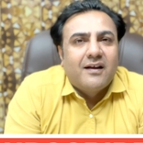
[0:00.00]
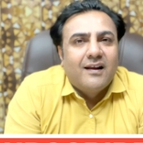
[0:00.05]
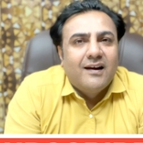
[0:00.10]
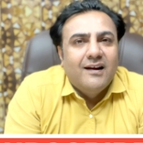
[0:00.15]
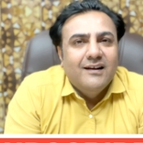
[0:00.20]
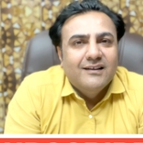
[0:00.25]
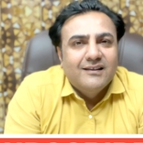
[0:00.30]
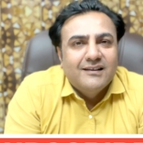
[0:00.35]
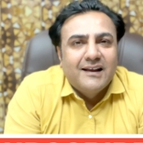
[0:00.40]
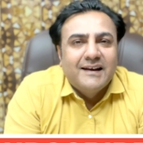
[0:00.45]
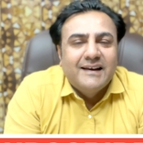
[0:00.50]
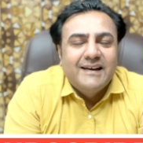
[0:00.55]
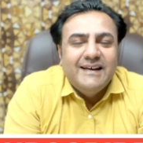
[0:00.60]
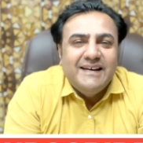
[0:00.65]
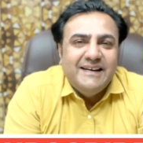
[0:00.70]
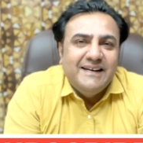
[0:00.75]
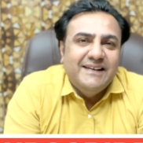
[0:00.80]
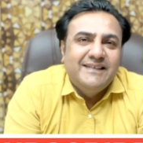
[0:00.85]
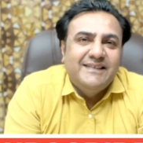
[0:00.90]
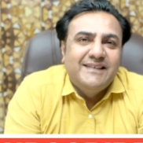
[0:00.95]
करें ताकि
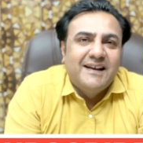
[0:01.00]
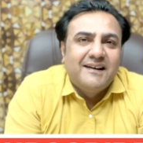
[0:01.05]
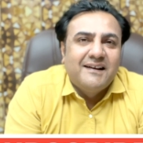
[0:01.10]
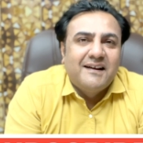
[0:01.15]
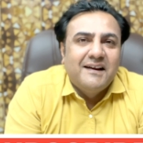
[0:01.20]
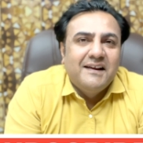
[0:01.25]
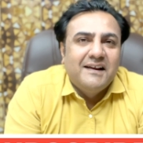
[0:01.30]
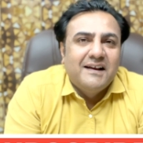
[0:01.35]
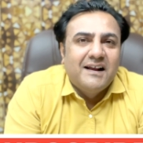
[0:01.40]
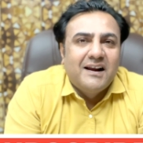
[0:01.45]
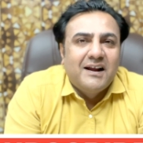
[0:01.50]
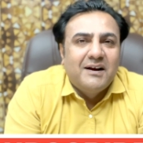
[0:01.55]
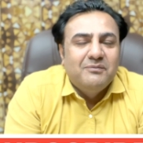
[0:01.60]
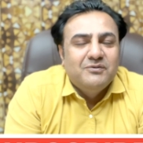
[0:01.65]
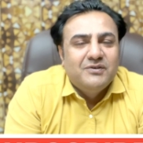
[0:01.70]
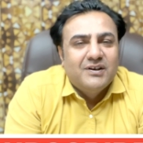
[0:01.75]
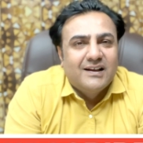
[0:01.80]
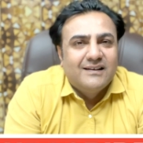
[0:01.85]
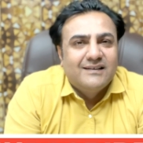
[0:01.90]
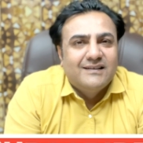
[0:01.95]
इस जानकारी का लाभ
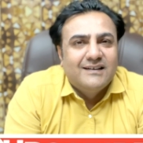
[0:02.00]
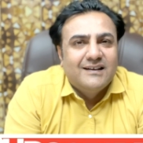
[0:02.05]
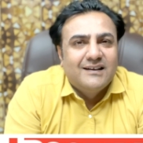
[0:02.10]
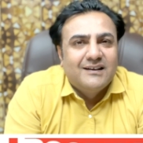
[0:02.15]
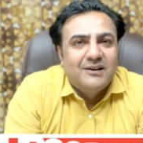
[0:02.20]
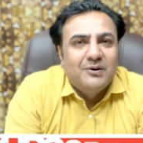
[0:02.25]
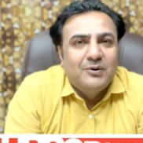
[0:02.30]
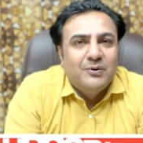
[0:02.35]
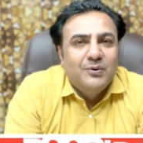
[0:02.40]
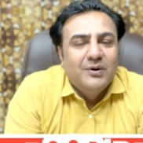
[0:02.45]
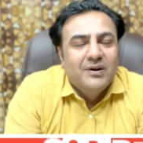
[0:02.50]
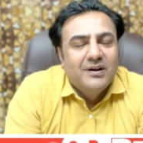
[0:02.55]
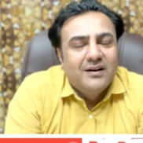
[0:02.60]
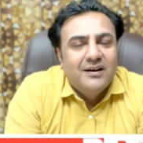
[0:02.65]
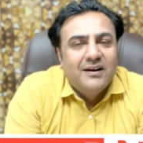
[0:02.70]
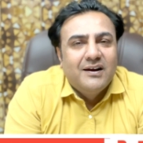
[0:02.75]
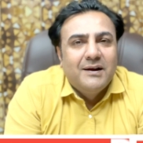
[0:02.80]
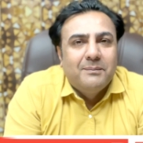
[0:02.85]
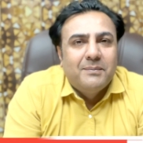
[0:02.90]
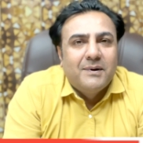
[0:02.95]
ज़्यादा से ज़्यादा
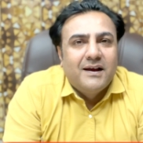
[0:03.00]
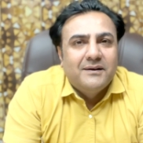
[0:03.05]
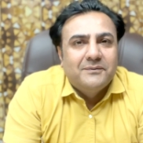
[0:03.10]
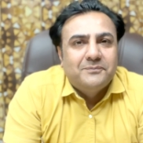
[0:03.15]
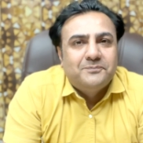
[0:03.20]
लोग ले पाए